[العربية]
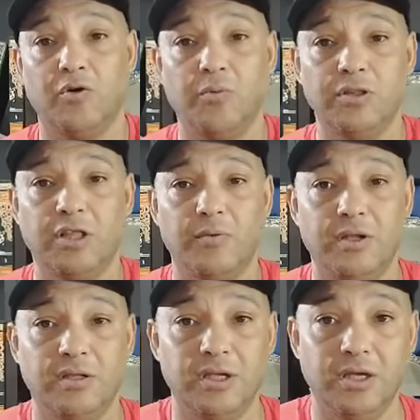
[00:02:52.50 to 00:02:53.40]
كومنتابلتي آه،
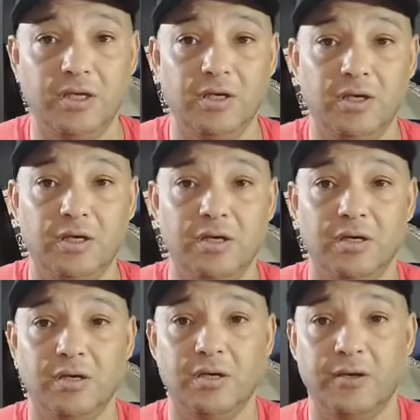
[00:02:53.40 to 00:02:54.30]
كومنتابيلتي
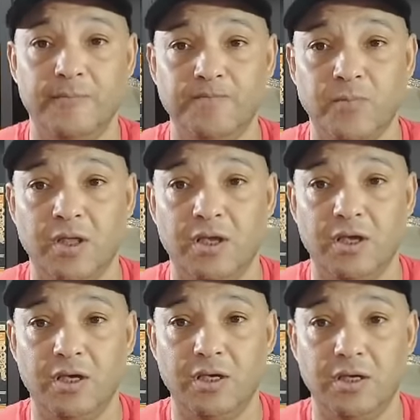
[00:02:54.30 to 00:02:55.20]

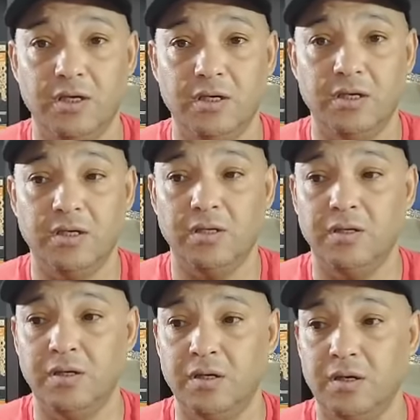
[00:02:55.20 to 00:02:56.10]
آه،
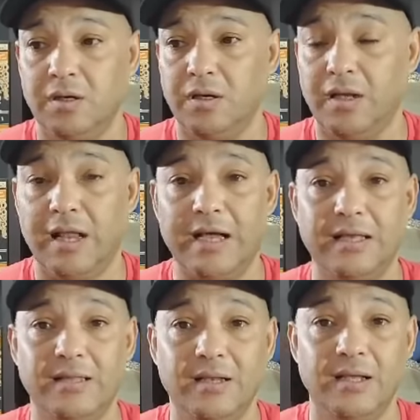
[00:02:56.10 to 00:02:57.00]

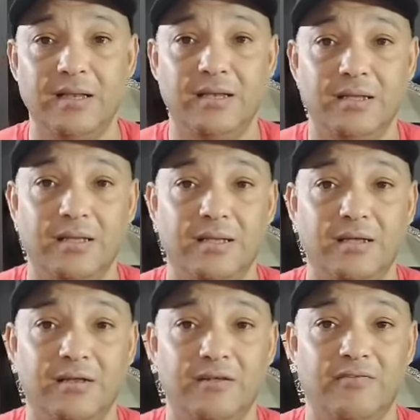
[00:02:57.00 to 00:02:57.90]
الحاجات اللي هي
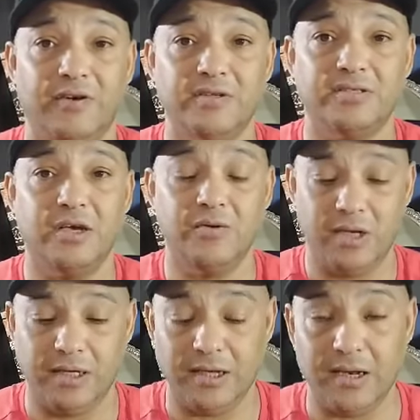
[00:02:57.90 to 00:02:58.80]
الفرنساوي
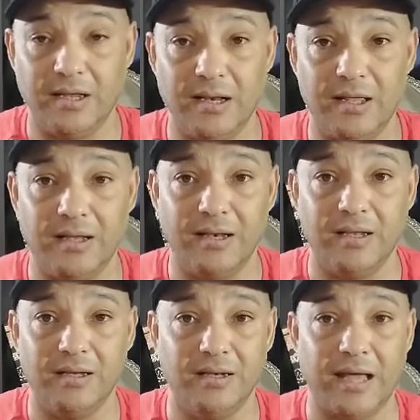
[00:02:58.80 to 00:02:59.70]
اللي هي
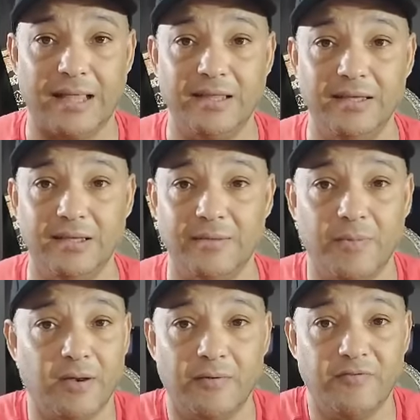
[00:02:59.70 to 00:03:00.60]
العاديه
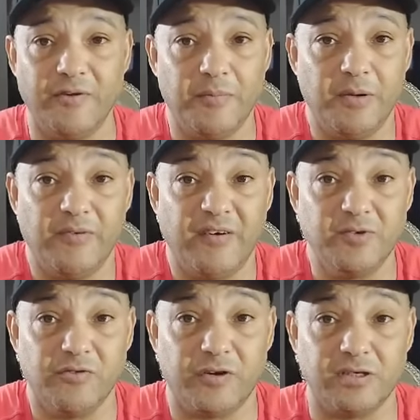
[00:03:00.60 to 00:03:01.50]
ما انا ما
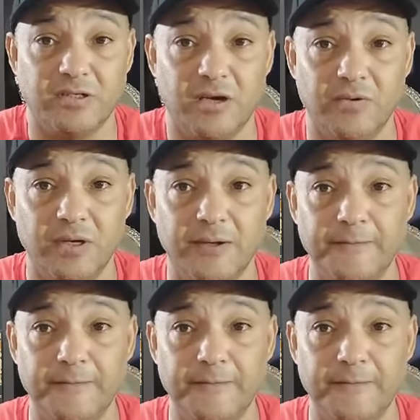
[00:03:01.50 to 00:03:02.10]
بفهمش فرنساوي